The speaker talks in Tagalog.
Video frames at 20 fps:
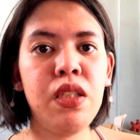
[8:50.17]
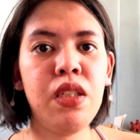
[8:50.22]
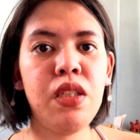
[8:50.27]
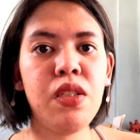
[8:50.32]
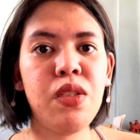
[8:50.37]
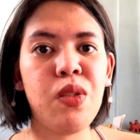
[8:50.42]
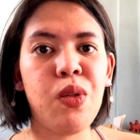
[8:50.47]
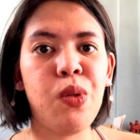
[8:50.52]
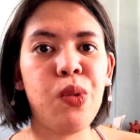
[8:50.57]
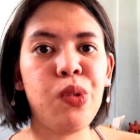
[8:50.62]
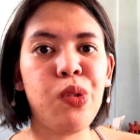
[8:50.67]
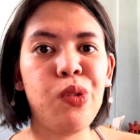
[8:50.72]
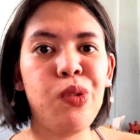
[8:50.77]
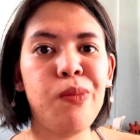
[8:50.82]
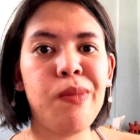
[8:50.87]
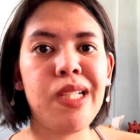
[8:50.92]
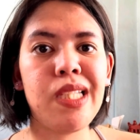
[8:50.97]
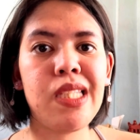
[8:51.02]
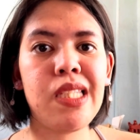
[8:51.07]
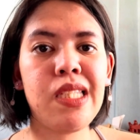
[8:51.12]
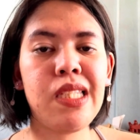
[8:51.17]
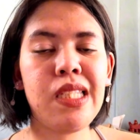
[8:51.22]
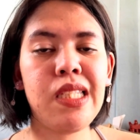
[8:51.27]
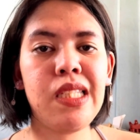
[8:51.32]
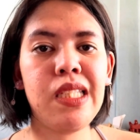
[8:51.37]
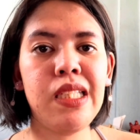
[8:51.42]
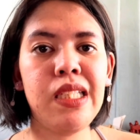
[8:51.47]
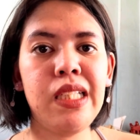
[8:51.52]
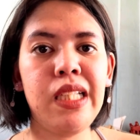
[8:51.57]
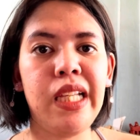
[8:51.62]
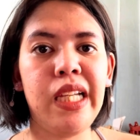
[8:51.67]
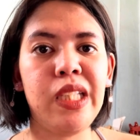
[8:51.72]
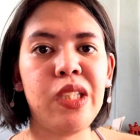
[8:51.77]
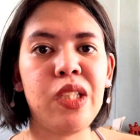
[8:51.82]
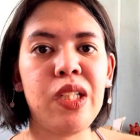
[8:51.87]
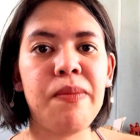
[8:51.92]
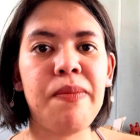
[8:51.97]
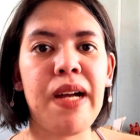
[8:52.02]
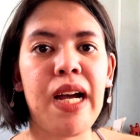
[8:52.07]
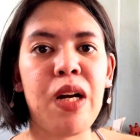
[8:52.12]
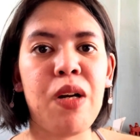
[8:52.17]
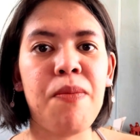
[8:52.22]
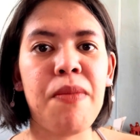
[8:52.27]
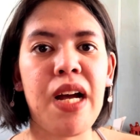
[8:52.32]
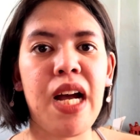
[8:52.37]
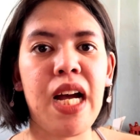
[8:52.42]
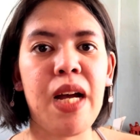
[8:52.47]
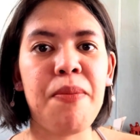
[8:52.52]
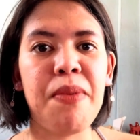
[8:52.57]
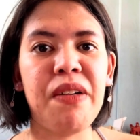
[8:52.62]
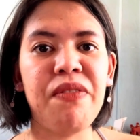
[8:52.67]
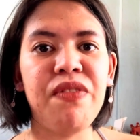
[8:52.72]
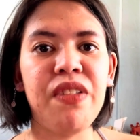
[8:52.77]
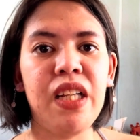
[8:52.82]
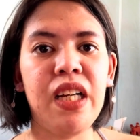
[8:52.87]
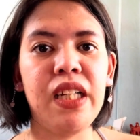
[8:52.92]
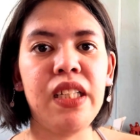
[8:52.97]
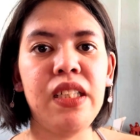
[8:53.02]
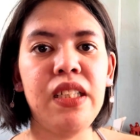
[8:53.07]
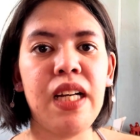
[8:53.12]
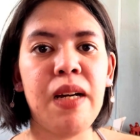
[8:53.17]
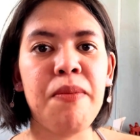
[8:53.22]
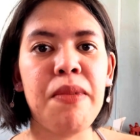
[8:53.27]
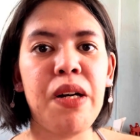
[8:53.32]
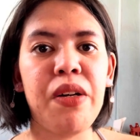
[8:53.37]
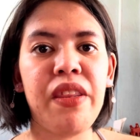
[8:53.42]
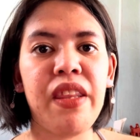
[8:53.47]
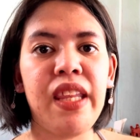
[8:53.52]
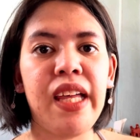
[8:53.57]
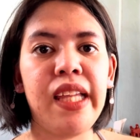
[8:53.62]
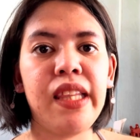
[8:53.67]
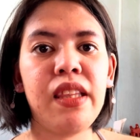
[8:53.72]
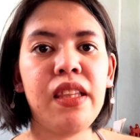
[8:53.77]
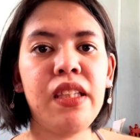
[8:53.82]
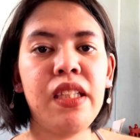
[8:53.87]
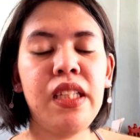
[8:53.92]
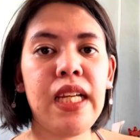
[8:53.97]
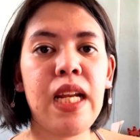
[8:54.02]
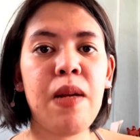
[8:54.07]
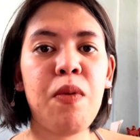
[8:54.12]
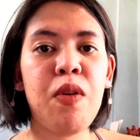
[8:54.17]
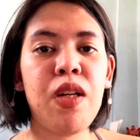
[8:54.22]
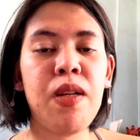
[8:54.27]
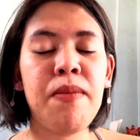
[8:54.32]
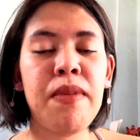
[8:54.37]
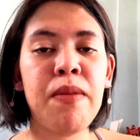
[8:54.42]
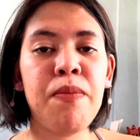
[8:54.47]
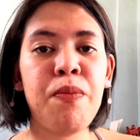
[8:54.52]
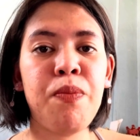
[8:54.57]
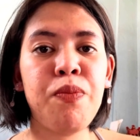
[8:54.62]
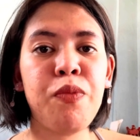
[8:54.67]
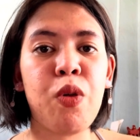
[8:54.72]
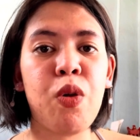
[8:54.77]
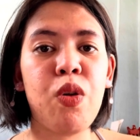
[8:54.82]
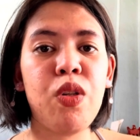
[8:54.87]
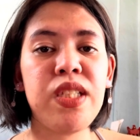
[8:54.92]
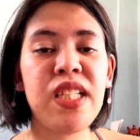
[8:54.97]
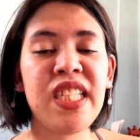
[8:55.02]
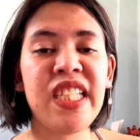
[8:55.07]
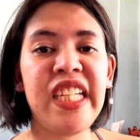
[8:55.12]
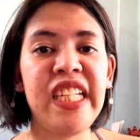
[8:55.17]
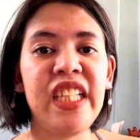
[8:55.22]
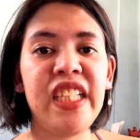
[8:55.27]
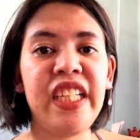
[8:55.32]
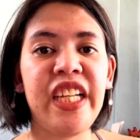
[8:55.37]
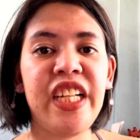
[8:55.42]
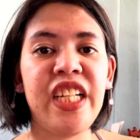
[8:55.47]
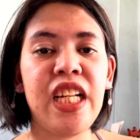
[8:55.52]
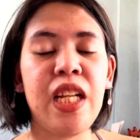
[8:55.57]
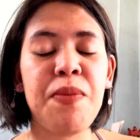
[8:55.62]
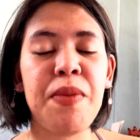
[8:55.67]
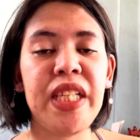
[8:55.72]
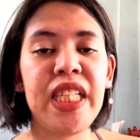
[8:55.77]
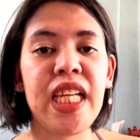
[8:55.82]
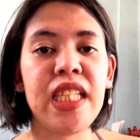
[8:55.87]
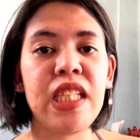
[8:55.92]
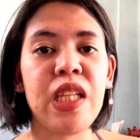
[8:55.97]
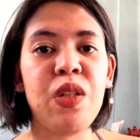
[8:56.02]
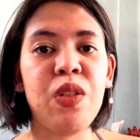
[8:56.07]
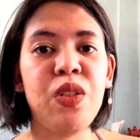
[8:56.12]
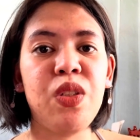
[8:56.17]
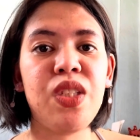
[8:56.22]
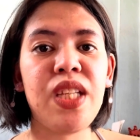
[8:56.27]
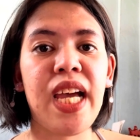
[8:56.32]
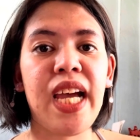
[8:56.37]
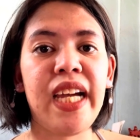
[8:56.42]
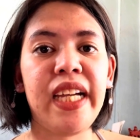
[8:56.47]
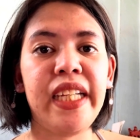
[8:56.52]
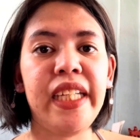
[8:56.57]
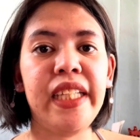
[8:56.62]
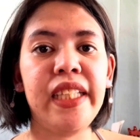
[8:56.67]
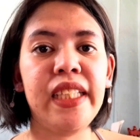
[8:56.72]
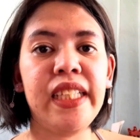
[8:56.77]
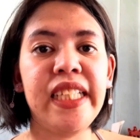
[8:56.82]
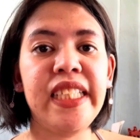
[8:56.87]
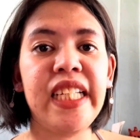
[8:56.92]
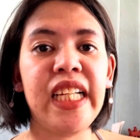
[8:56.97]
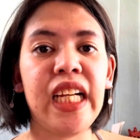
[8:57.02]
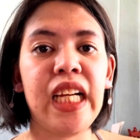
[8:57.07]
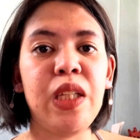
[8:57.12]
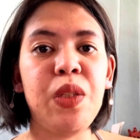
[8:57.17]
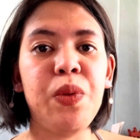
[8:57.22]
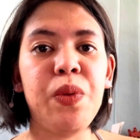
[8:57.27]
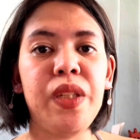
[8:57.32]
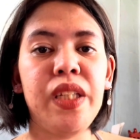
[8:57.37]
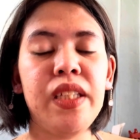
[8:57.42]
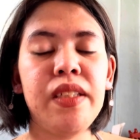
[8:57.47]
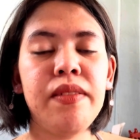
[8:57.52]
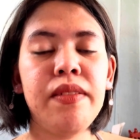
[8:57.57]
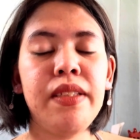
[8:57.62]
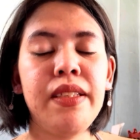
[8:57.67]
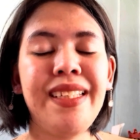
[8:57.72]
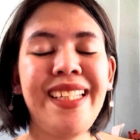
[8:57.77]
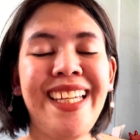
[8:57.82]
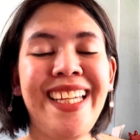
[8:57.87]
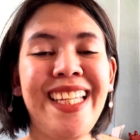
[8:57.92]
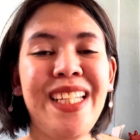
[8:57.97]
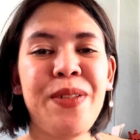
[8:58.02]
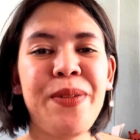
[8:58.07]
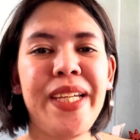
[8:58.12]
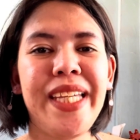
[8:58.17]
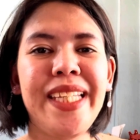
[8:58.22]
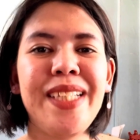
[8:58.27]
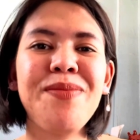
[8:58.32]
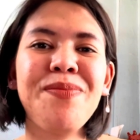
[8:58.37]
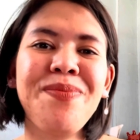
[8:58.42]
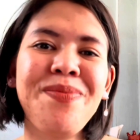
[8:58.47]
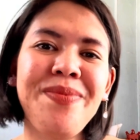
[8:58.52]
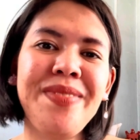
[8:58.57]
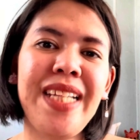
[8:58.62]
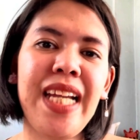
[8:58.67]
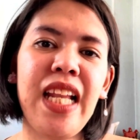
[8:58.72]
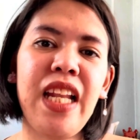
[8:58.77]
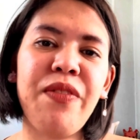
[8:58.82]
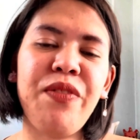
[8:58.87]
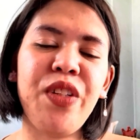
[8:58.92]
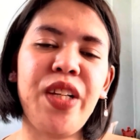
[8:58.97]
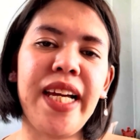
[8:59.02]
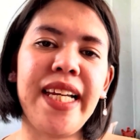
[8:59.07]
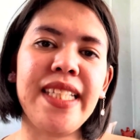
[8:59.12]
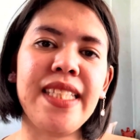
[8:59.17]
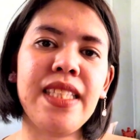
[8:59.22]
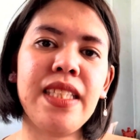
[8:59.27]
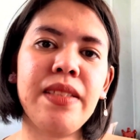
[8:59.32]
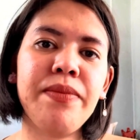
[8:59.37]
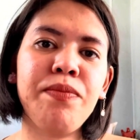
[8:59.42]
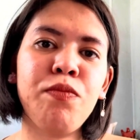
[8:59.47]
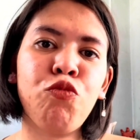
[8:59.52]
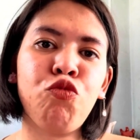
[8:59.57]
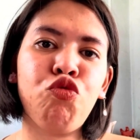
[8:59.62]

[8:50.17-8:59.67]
So, 2 months later pa ako makakapag-vlog about that. Alam ko naman tungkol sa skincare na may tatanong nyo sa akin. Ganyan kayo eh. Anyway, I love you guys.